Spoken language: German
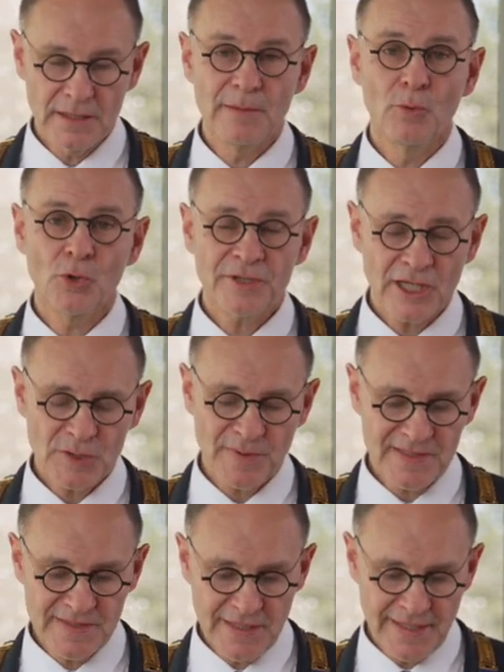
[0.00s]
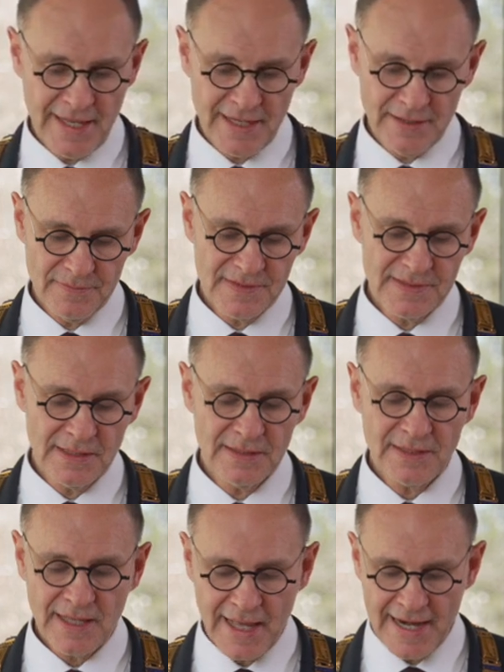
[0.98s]
Die Montagsspaziergänge
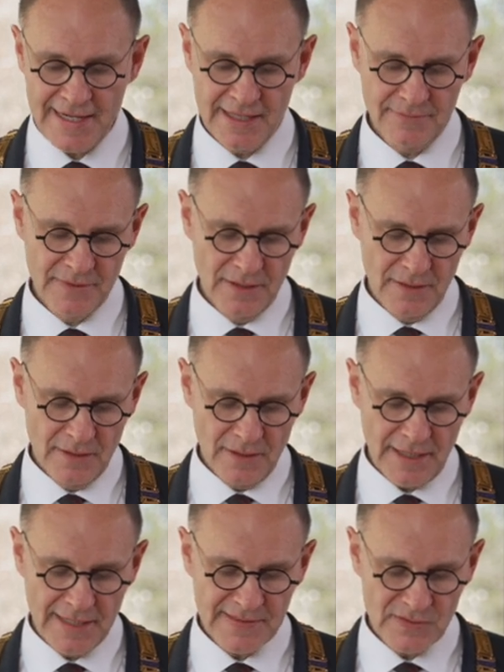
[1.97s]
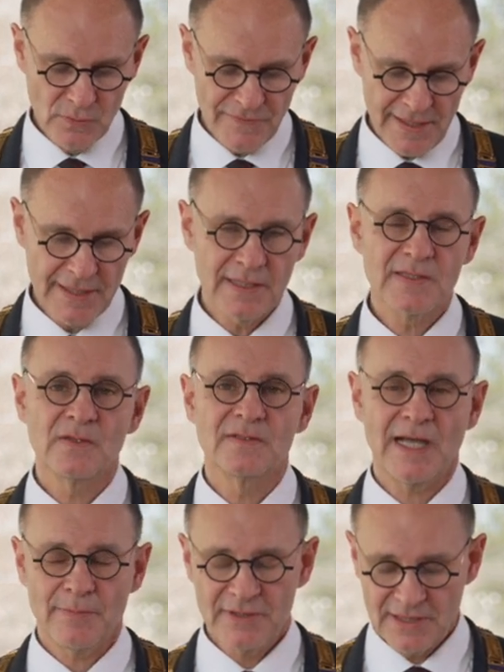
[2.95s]
sind keine rein zufälligen
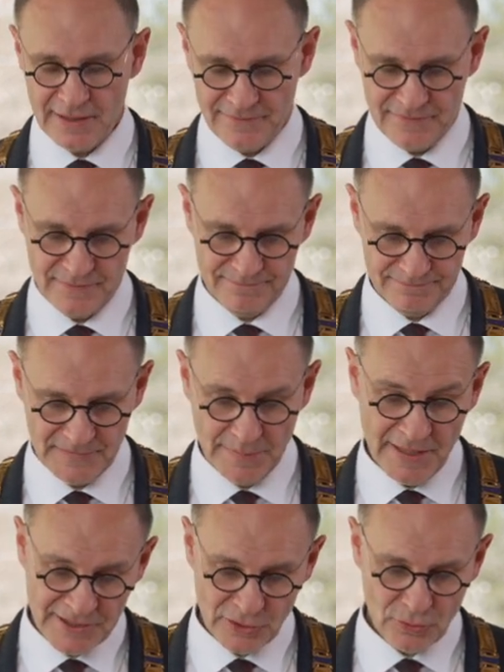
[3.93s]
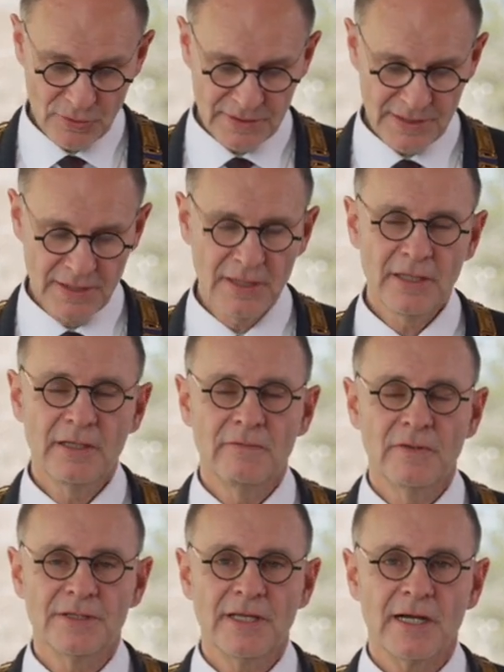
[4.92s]
Zusammentreffen. Im Hintergrund
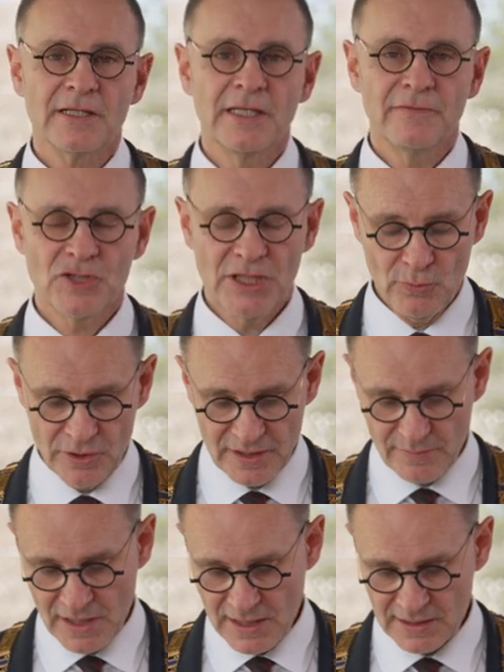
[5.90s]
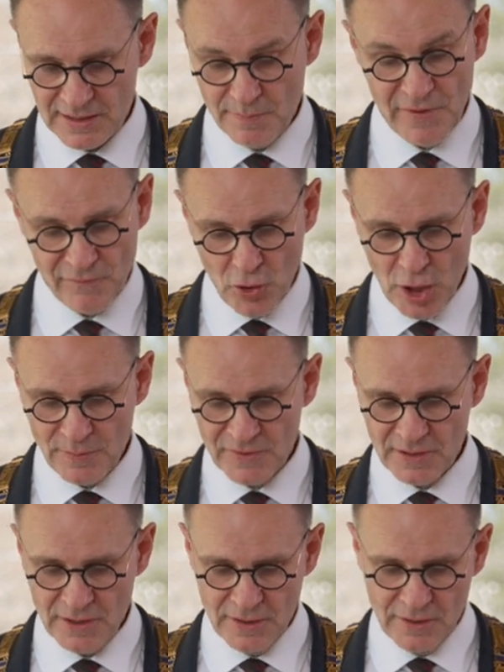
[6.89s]
wird aktiv Stimmung gemacht,
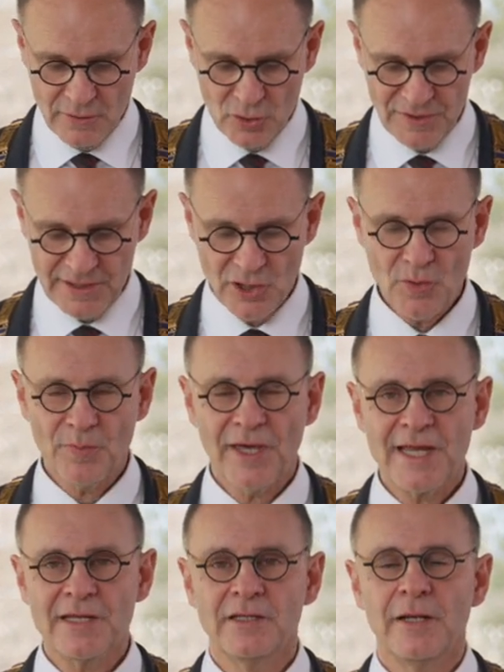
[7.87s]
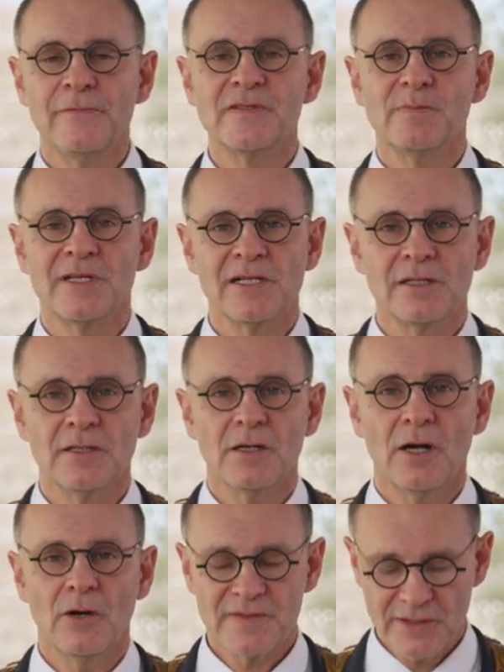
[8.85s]
beworben und mit entsprechenden Hilfsmitteln
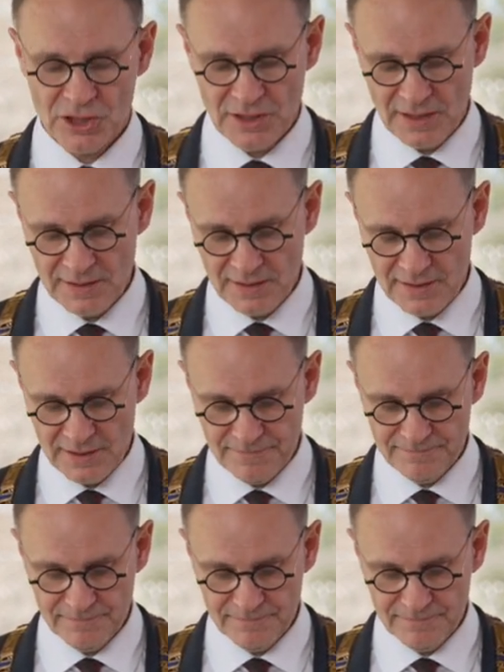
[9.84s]
ausgestattet.